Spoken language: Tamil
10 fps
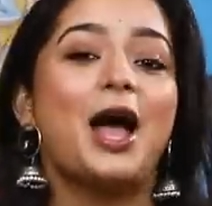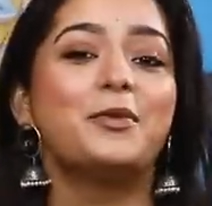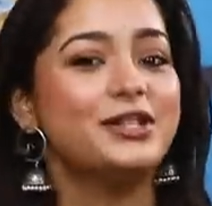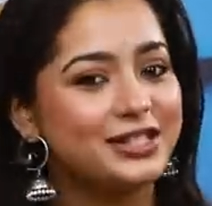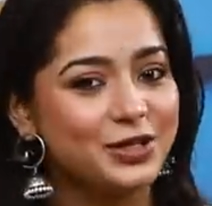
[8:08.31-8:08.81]
ஐ
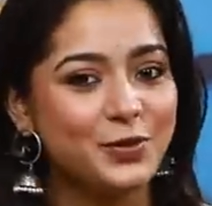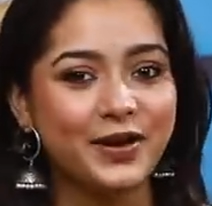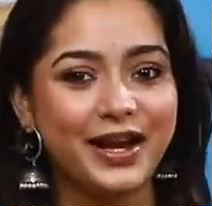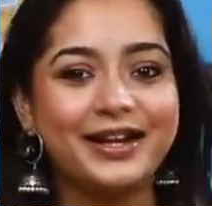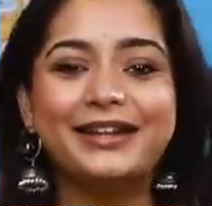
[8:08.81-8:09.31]
வில் சி யூ
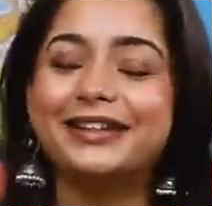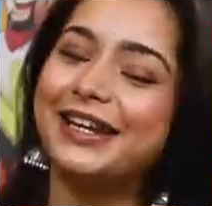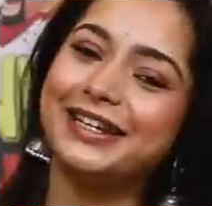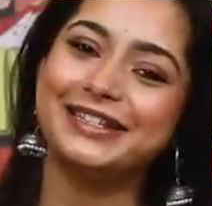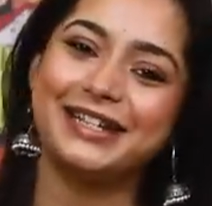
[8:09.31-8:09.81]
அகேன் அண்ட்
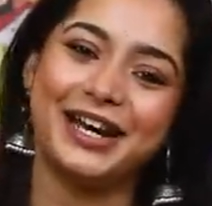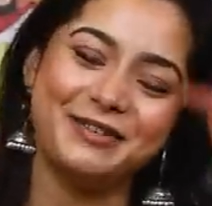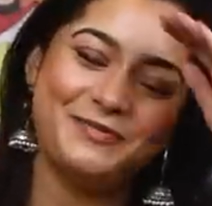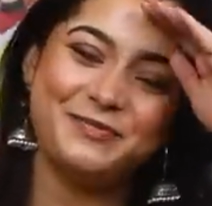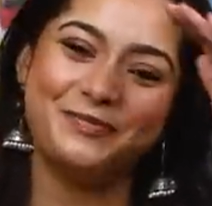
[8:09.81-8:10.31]
நெக்ஸ்ட் டைம்